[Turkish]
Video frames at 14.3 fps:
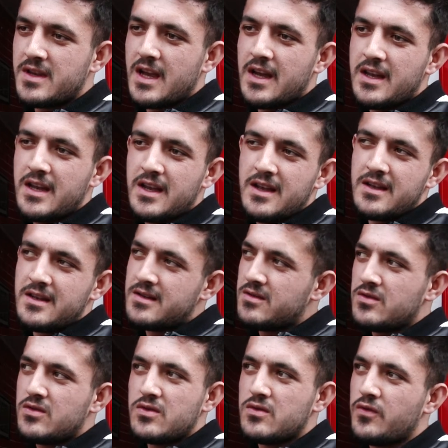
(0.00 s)
yani
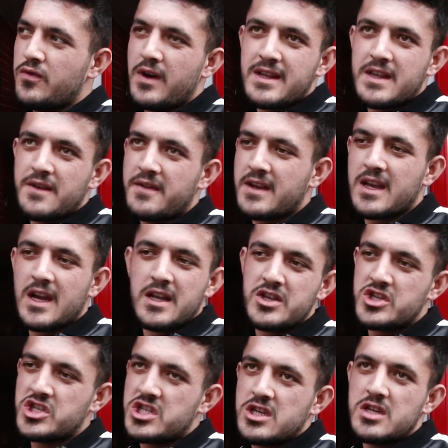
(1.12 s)
ufak tefek yani
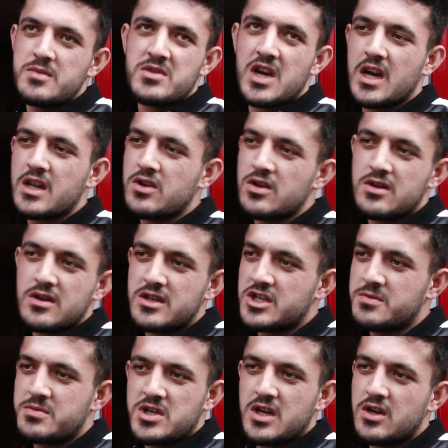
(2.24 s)
iş imkanı yok,
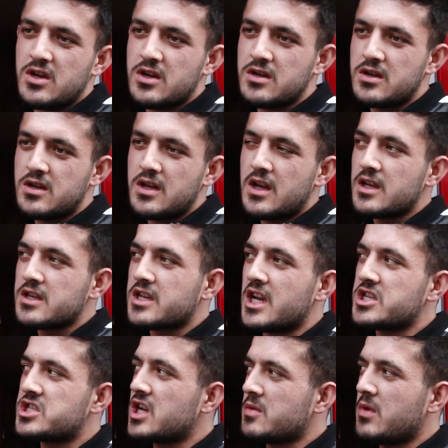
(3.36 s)
hiçbir şey yok.
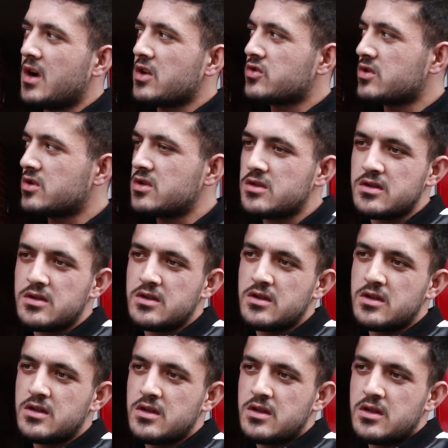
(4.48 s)
Gençler mağdur.
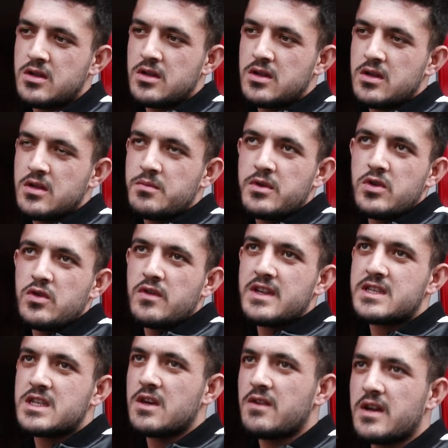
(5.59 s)
Bir
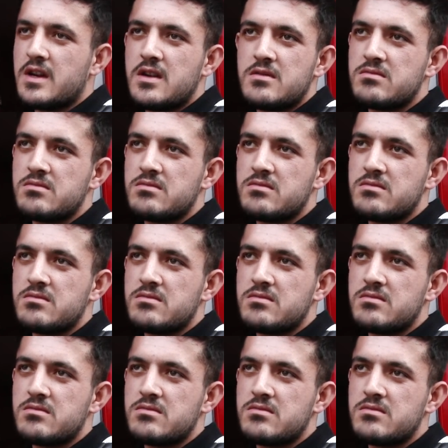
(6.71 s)
üniversite var.